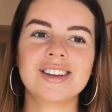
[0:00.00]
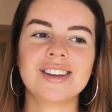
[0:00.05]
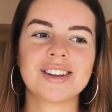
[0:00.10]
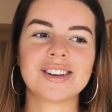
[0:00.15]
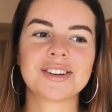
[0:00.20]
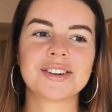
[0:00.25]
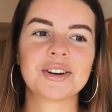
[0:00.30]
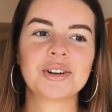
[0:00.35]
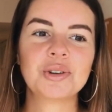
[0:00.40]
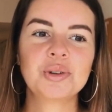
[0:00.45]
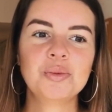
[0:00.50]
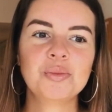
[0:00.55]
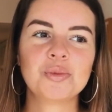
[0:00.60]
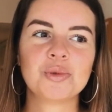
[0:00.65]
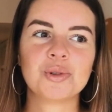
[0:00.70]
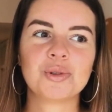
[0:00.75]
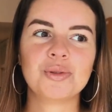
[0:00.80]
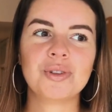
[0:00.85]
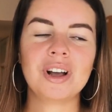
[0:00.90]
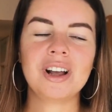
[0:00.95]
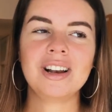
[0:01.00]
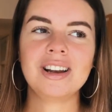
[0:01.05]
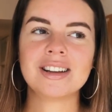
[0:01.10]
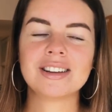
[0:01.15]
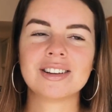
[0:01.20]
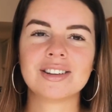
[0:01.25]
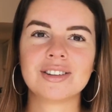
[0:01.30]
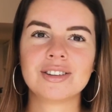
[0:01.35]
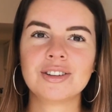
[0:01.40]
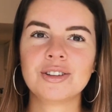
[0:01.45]
Я такая думаю,
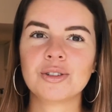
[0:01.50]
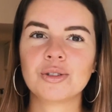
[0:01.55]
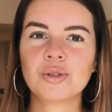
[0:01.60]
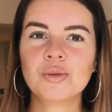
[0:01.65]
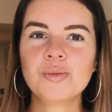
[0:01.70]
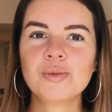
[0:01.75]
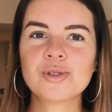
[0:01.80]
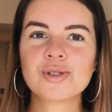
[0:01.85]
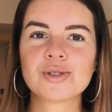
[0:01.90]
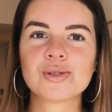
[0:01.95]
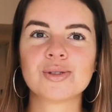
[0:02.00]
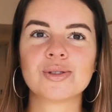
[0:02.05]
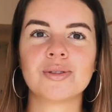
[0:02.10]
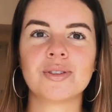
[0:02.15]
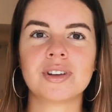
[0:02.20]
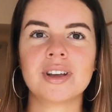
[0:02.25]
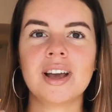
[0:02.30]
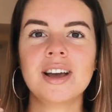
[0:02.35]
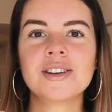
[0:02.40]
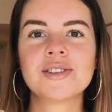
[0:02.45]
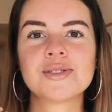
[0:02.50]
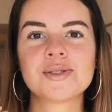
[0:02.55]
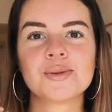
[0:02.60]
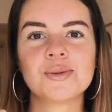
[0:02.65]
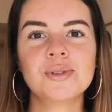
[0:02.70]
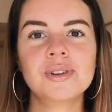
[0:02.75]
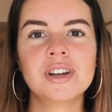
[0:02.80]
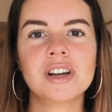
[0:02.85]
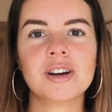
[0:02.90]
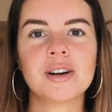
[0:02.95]
Виолетта, ты не думаешь, что твоя
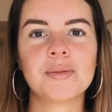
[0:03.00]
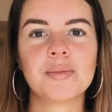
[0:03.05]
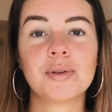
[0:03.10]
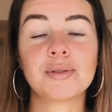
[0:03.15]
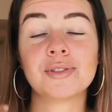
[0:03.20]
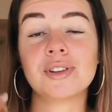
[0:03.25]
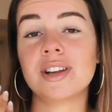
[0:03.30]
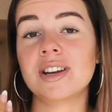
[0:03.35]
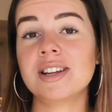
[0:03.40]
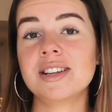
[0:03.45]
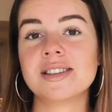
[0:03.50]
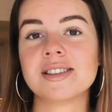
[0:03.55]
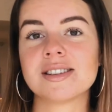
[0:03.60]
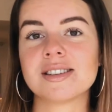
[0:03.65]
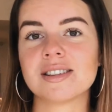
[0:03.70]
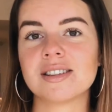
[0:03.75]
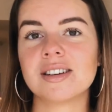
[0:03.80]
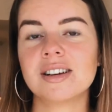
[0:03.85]
история повторится?